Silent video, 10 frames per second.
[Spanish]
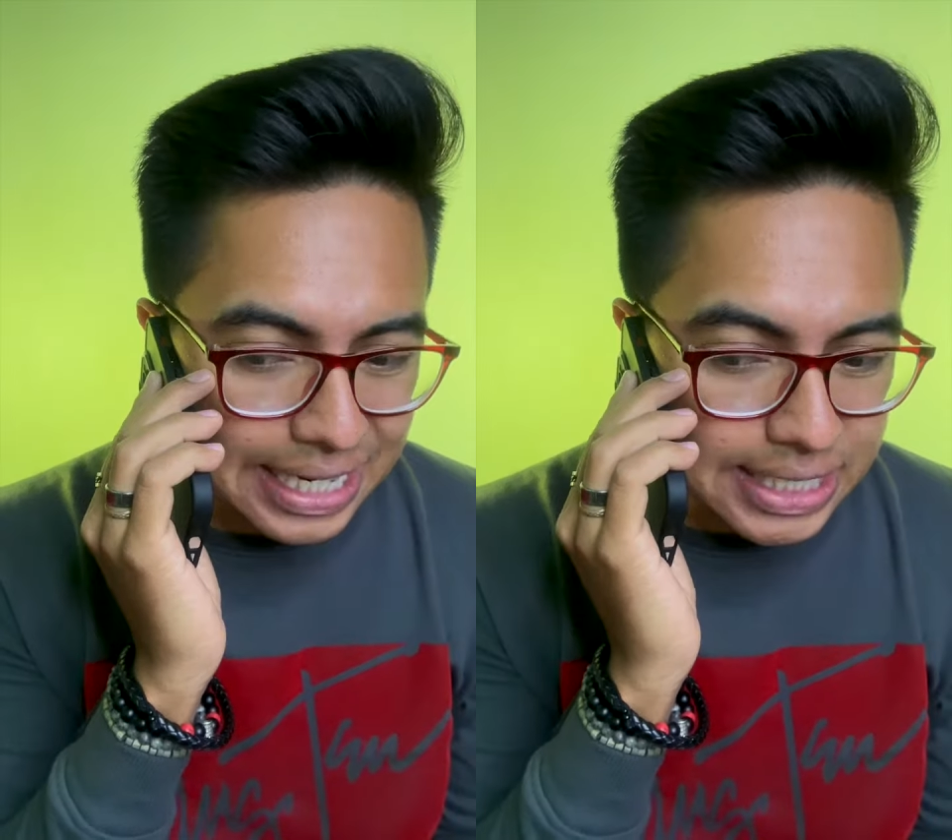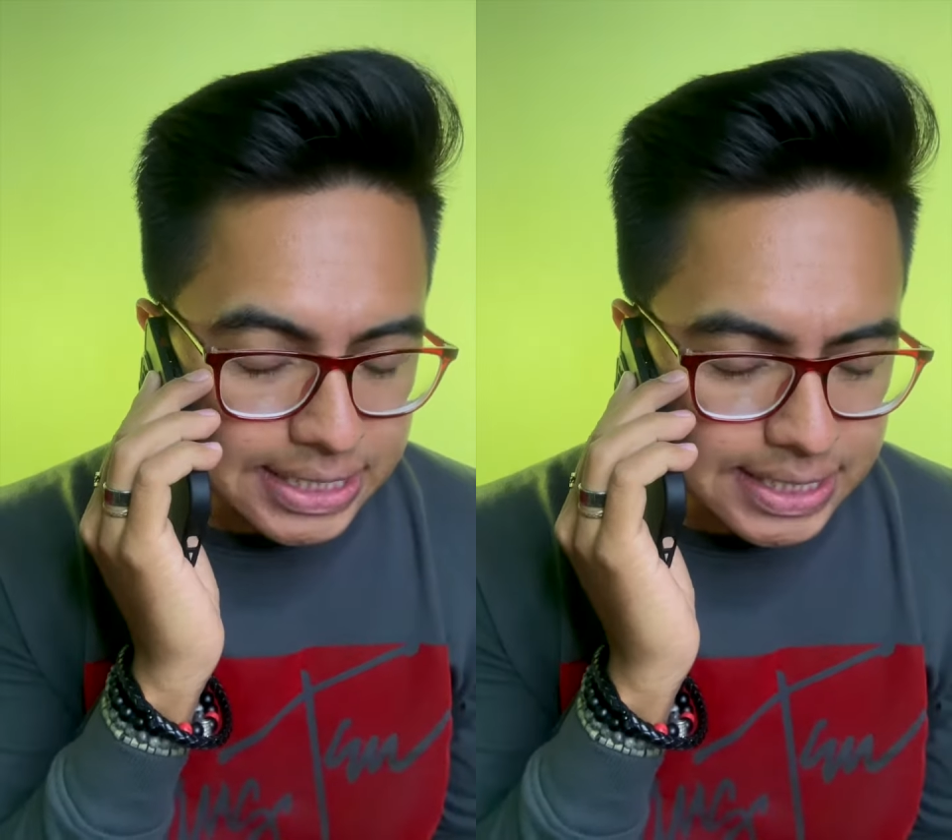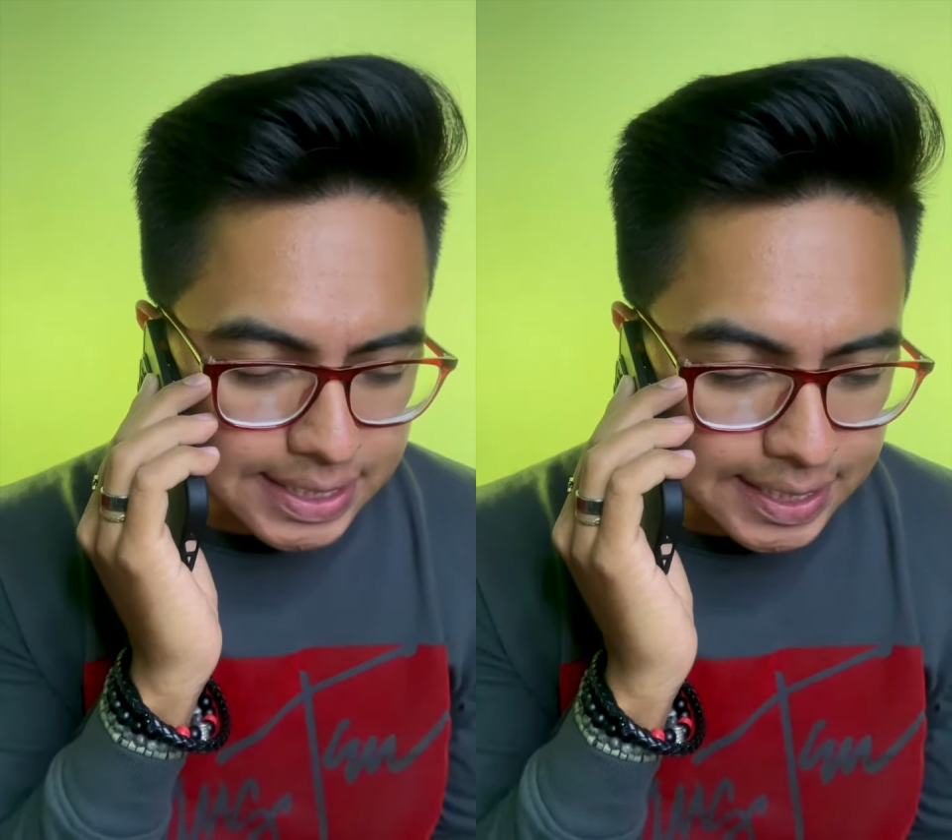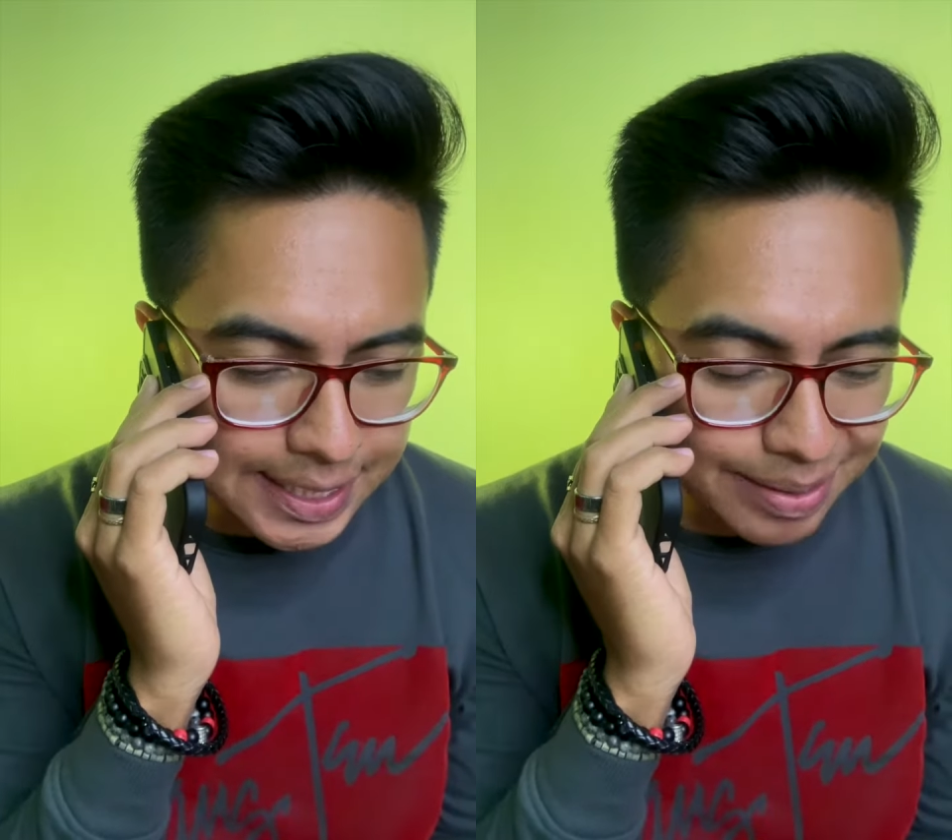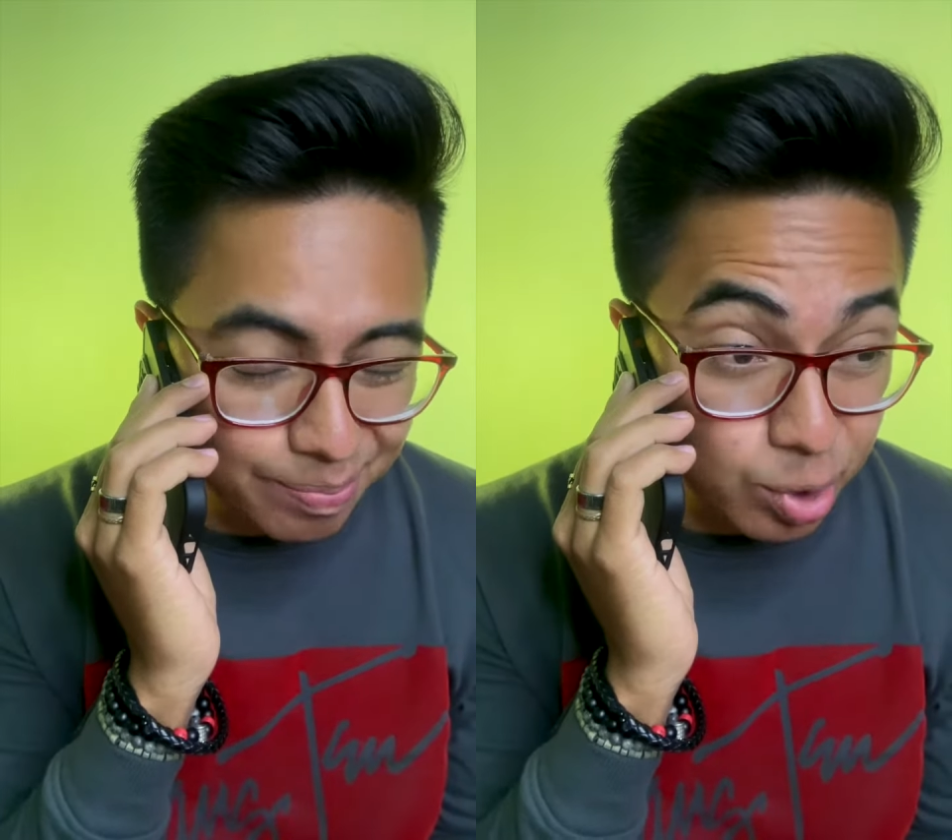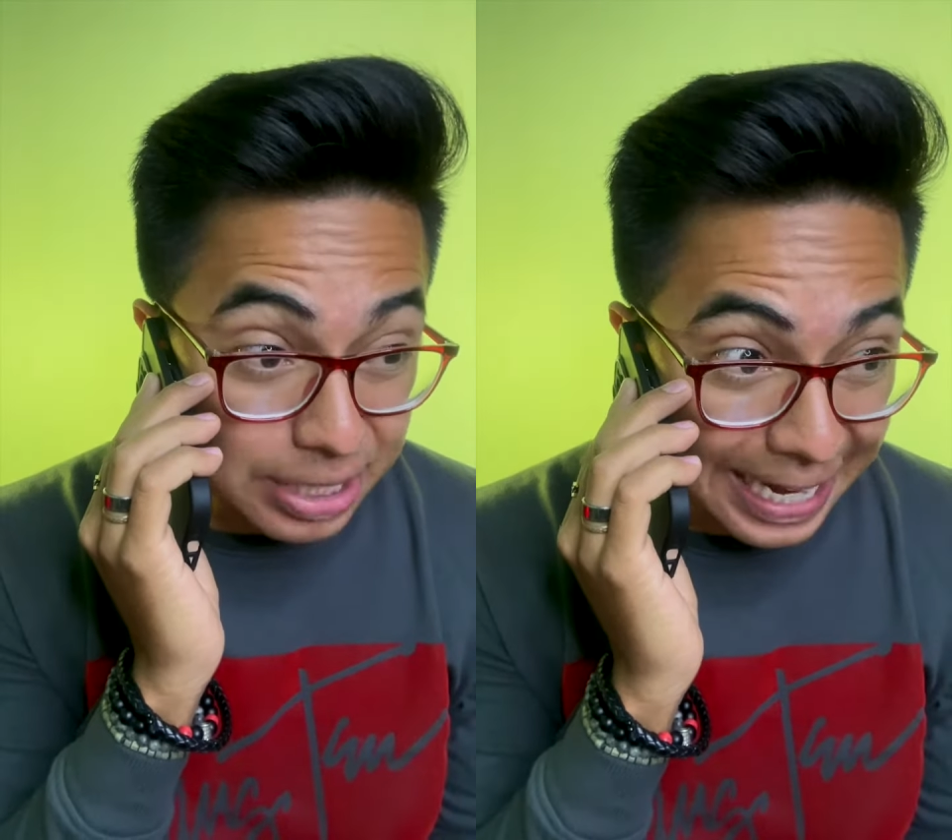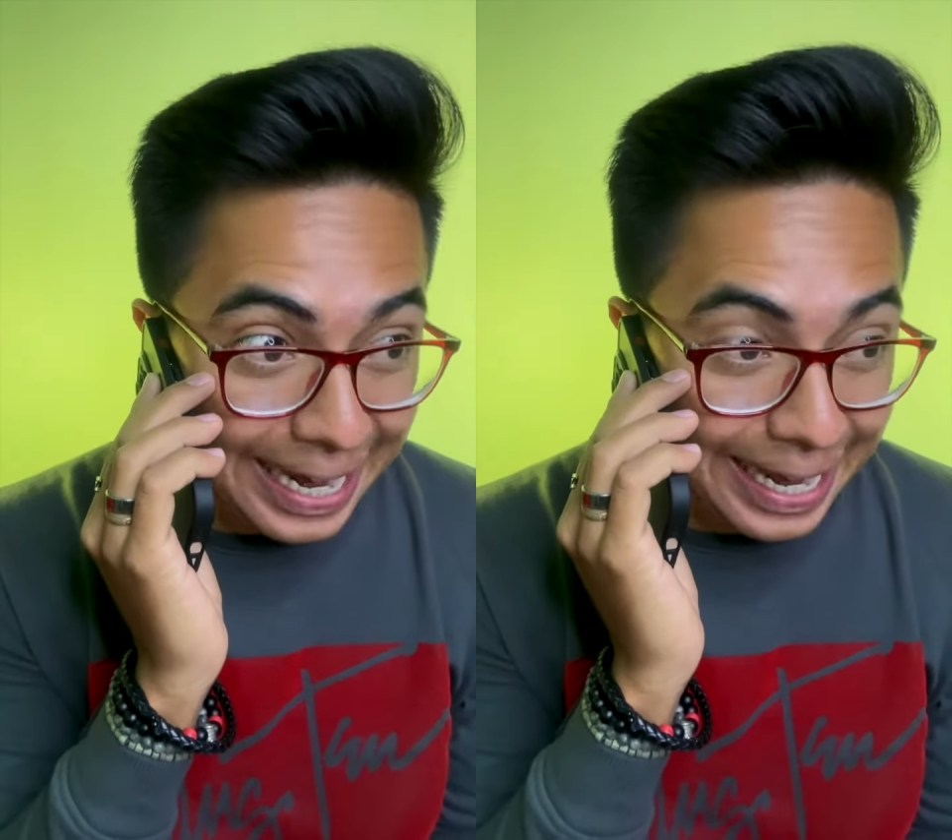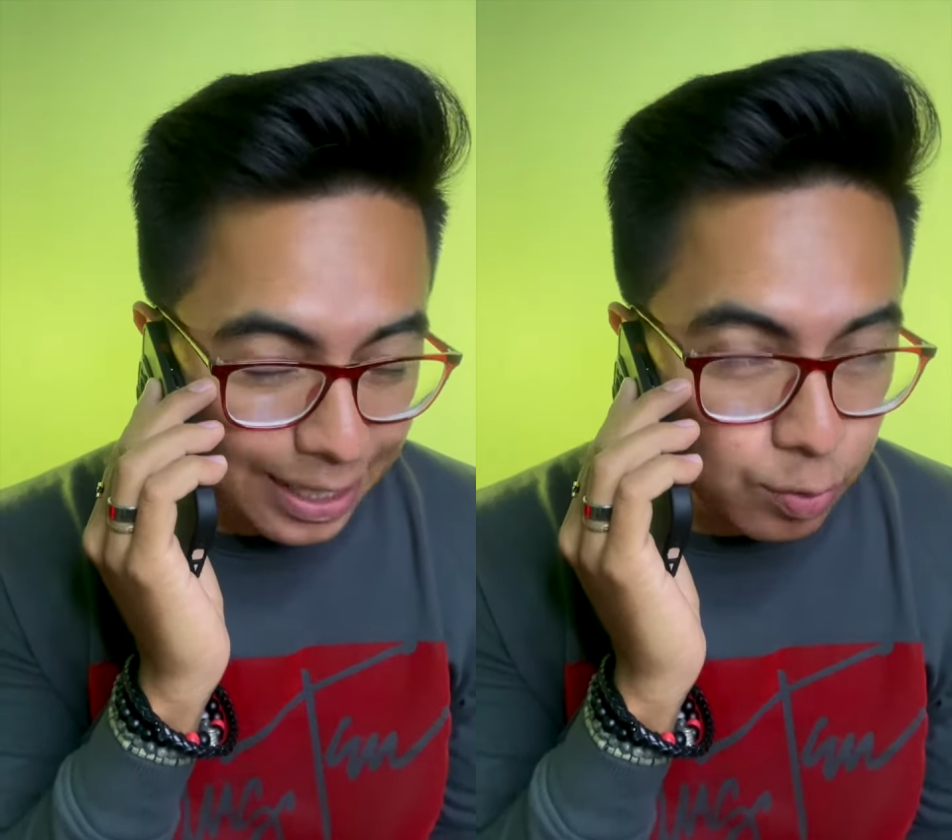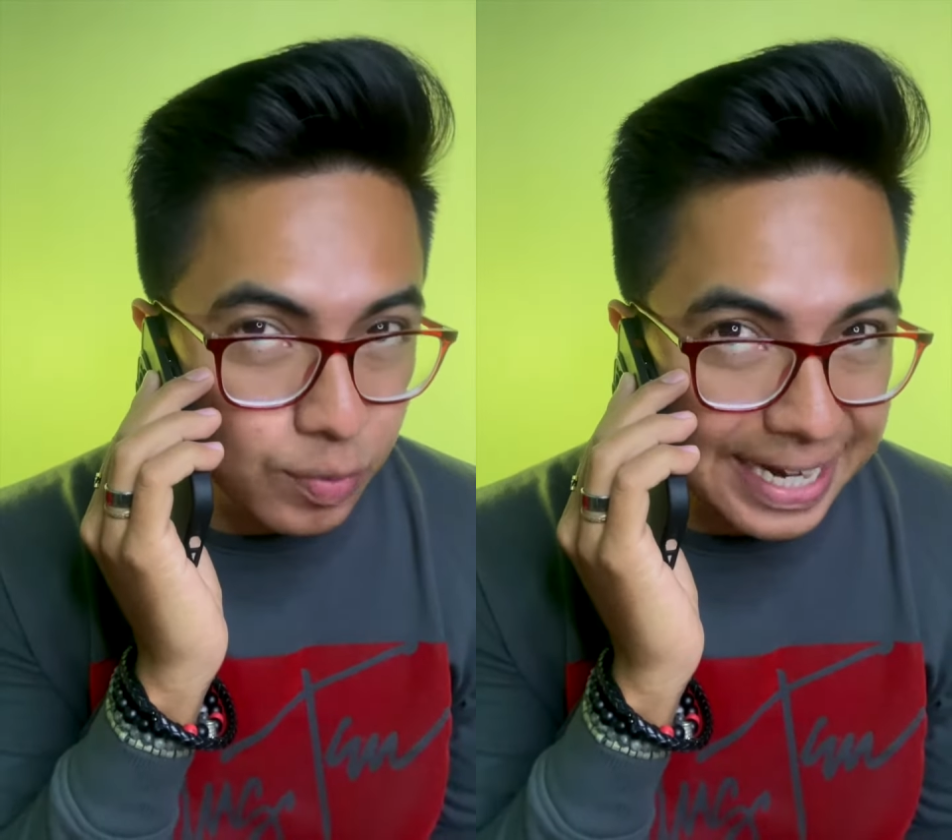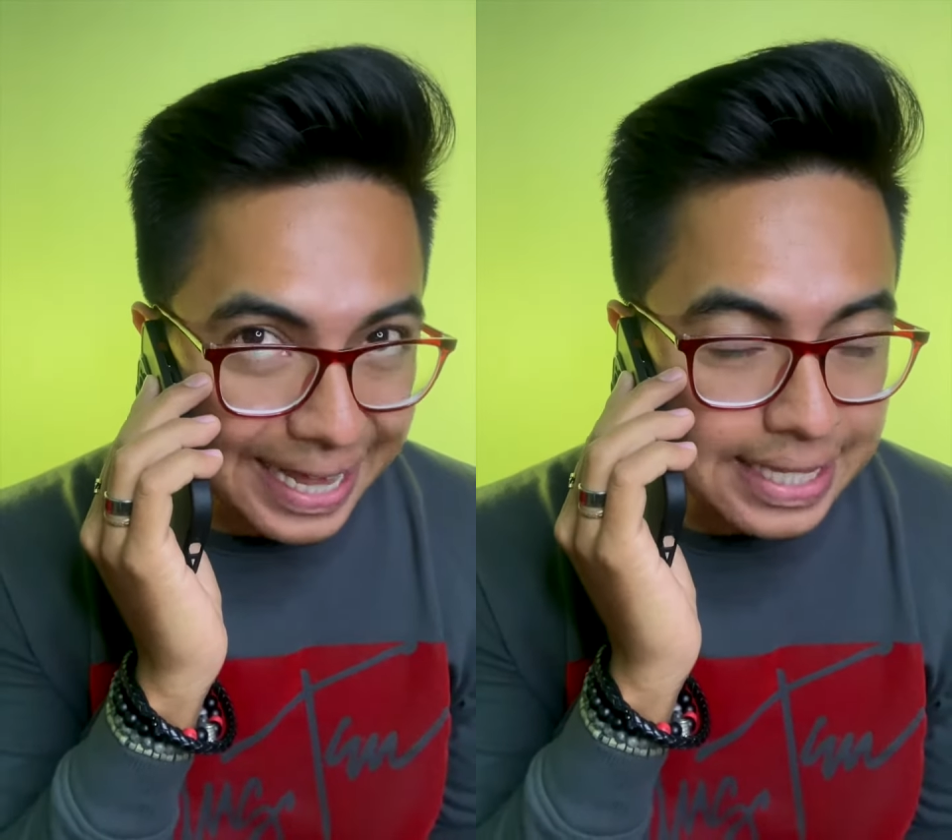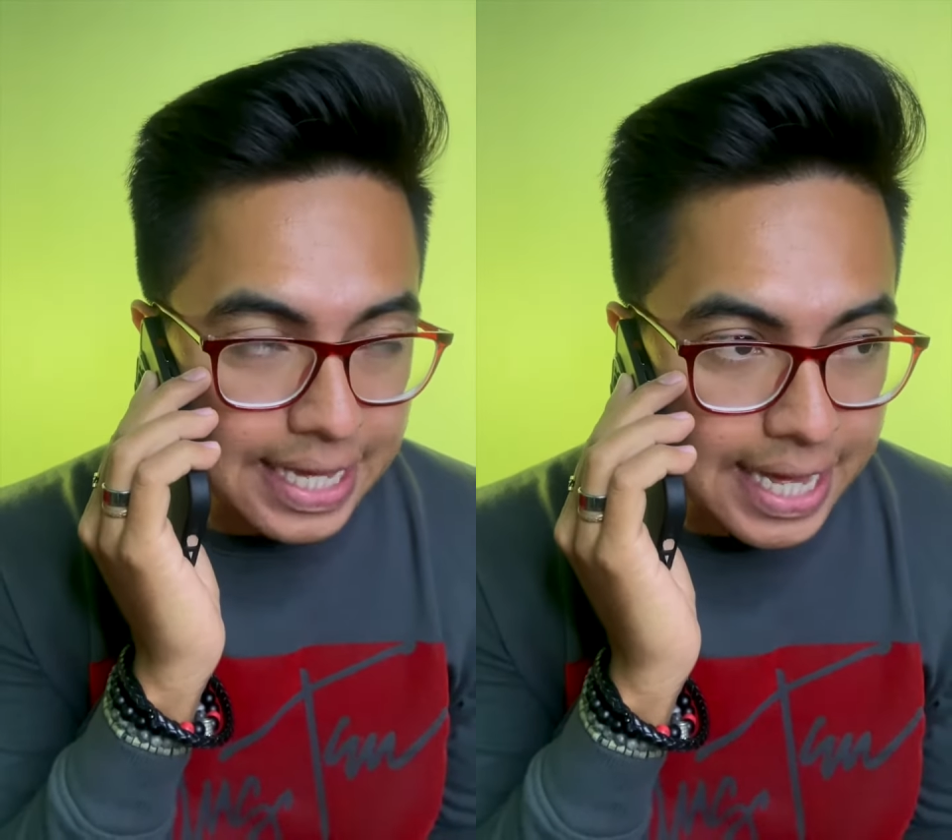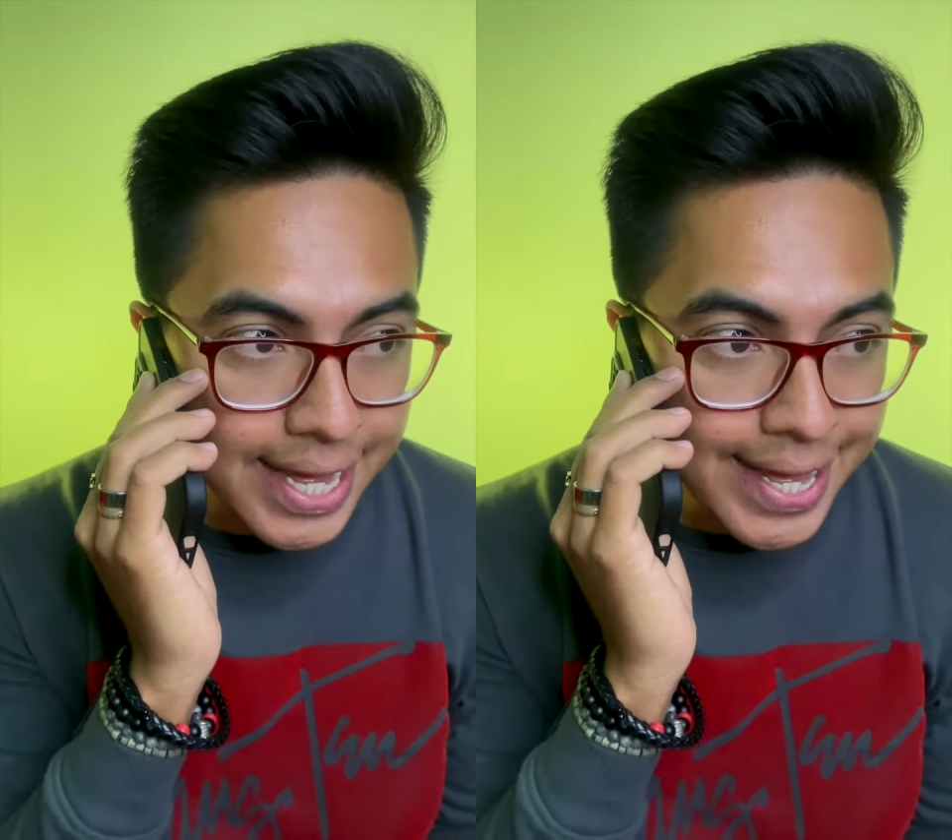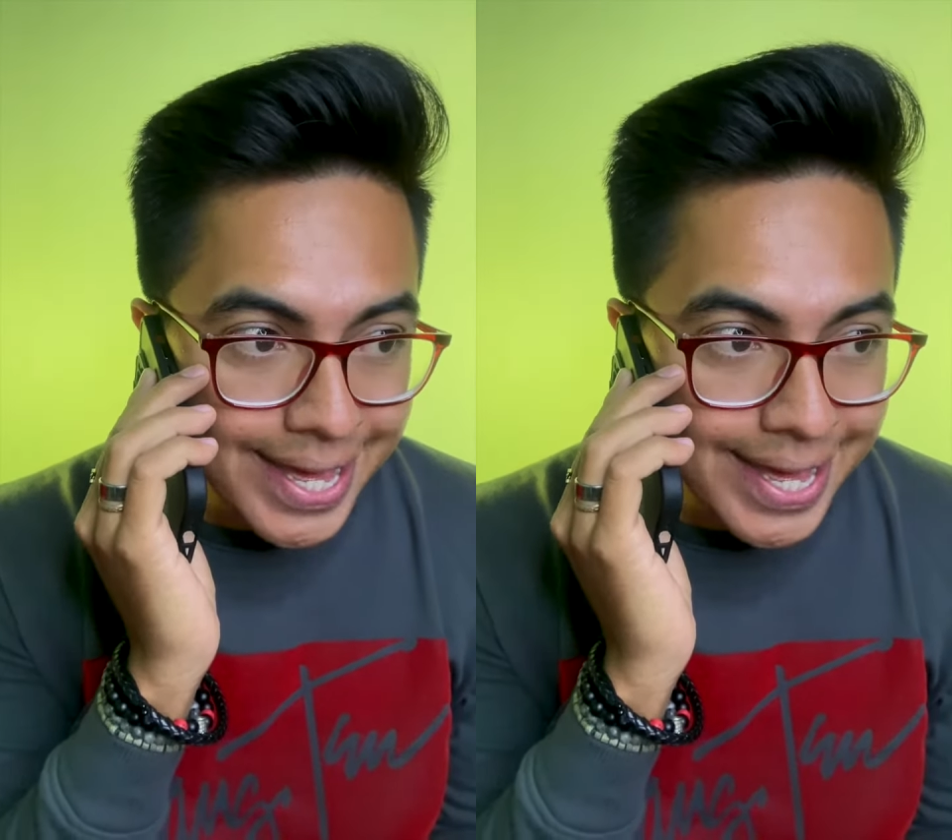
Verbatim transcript: sí, por la guerra en Ucrania,